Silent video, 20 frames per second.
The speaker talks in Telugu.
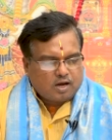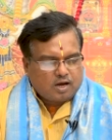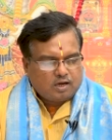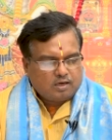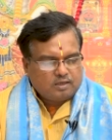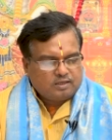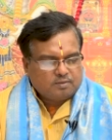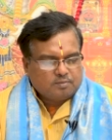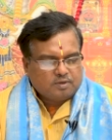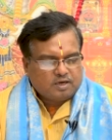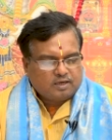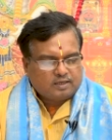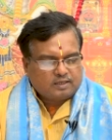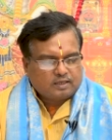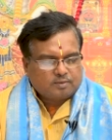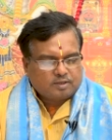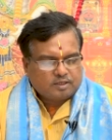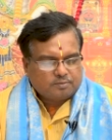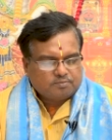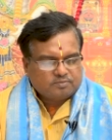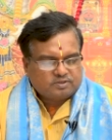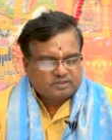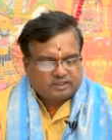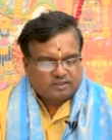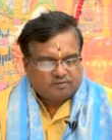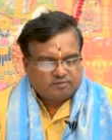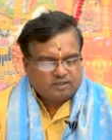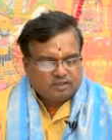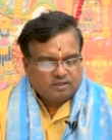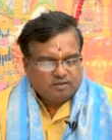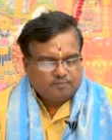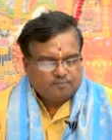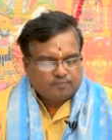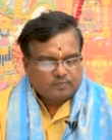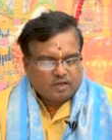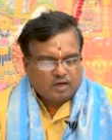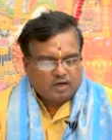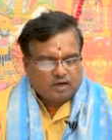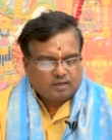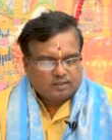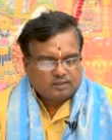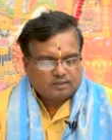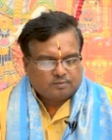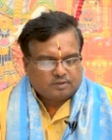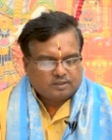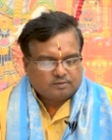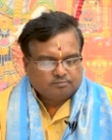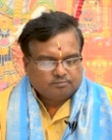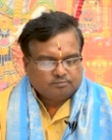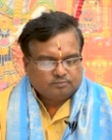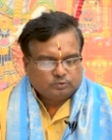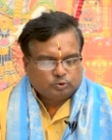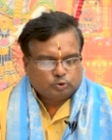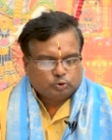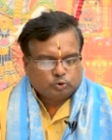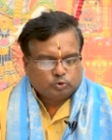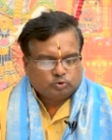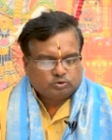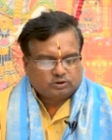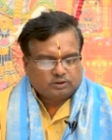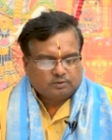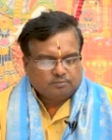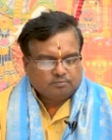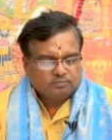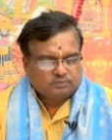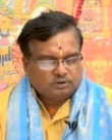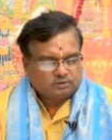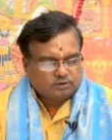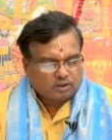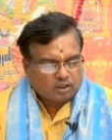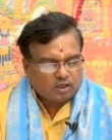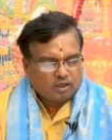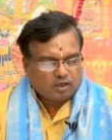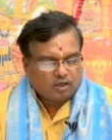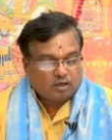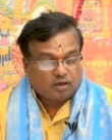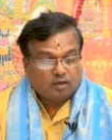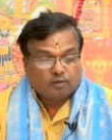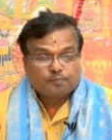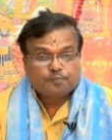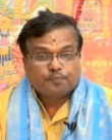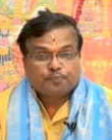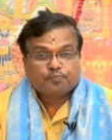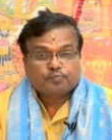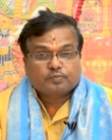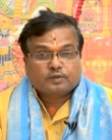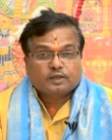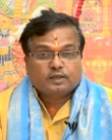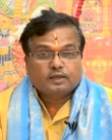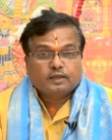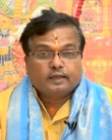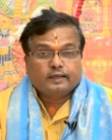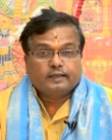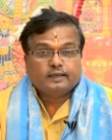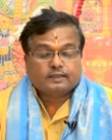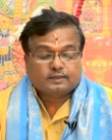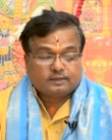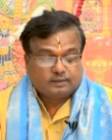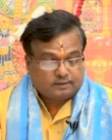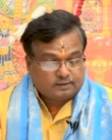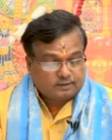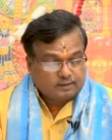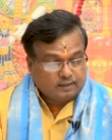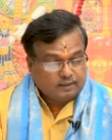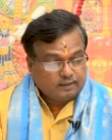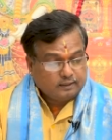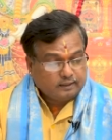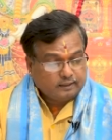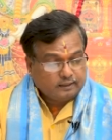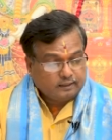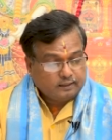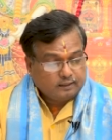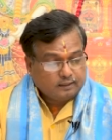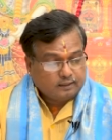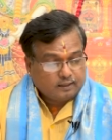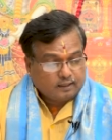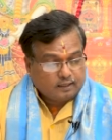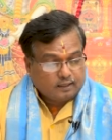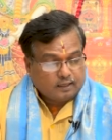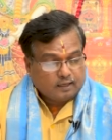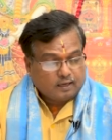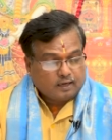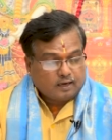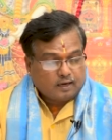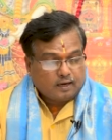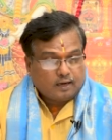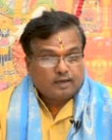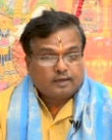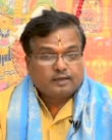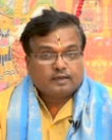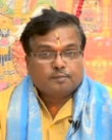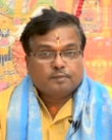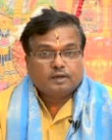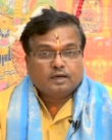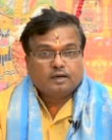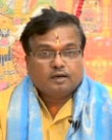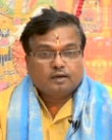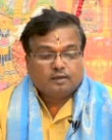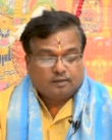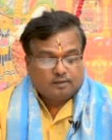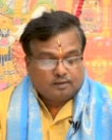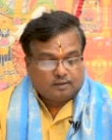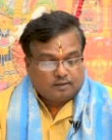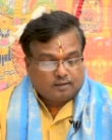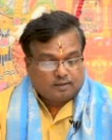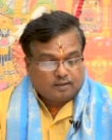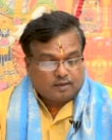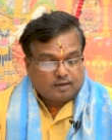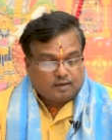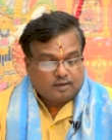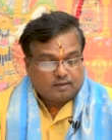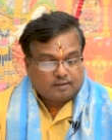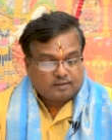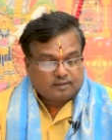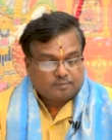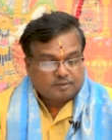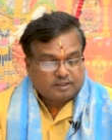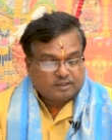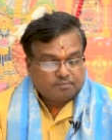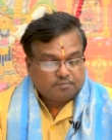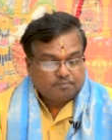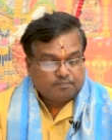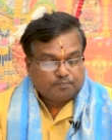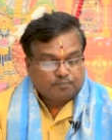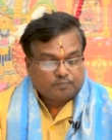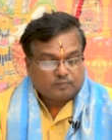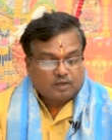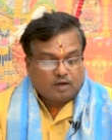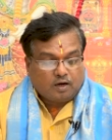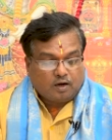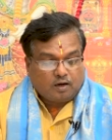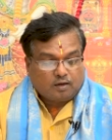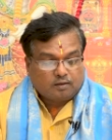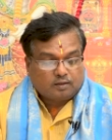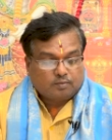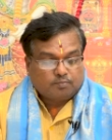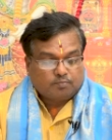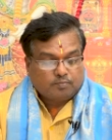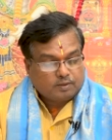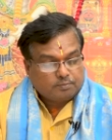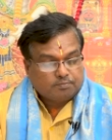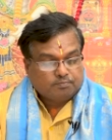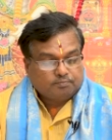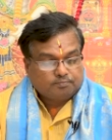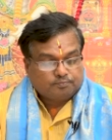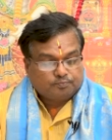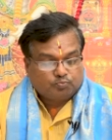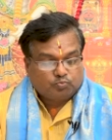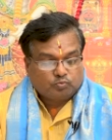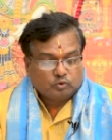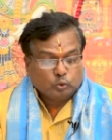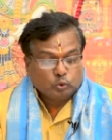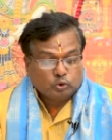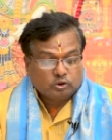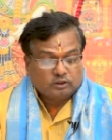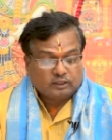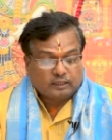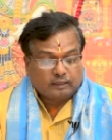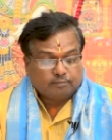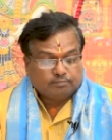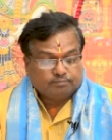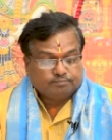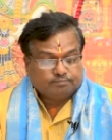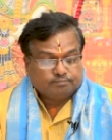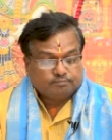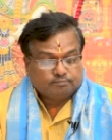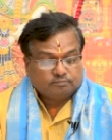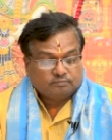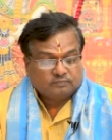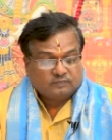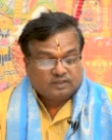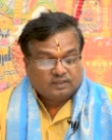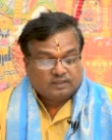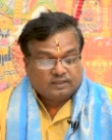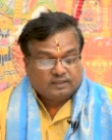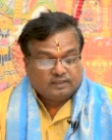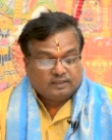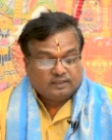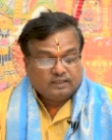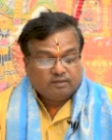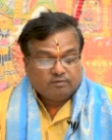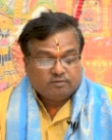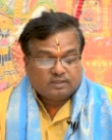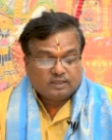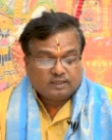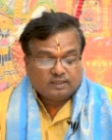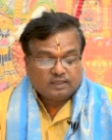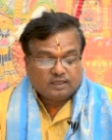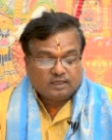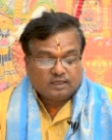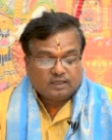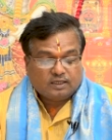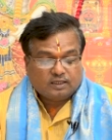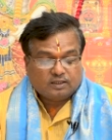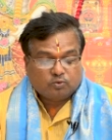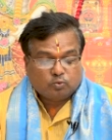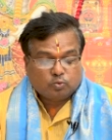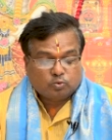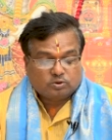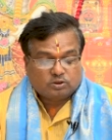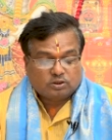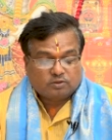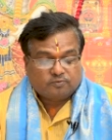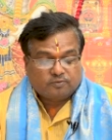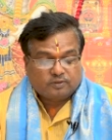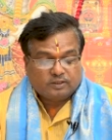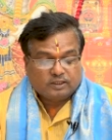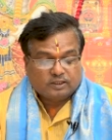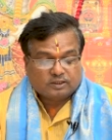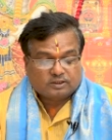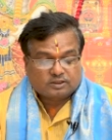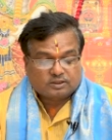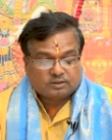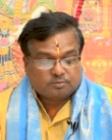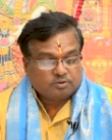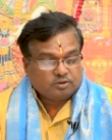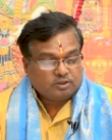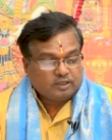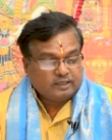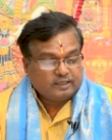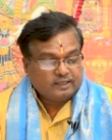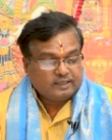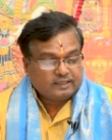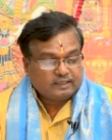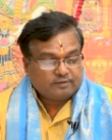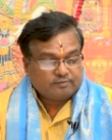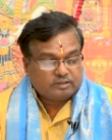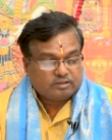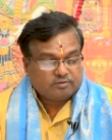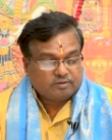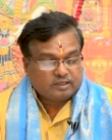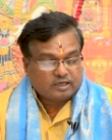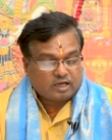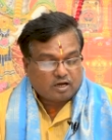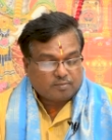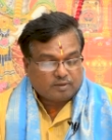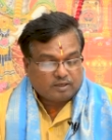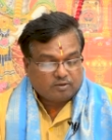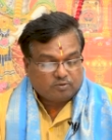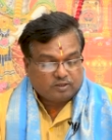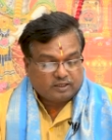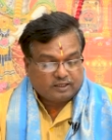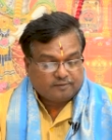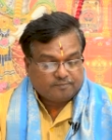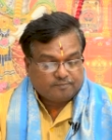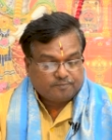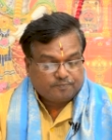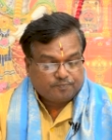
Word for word: ఆర్యమార్యమణం చేవ ఆర్యమణం చోత్రం తథా ఈ నక్షత్రాన్ని ఆర్యమ ఆర్యమణం ఆర్యమణం ఉత్తరం ఈ విధంగా ఉత్తర ఫలి నక్షత్రములకు అనేక విధమైన నామాలు ఉన్నాయి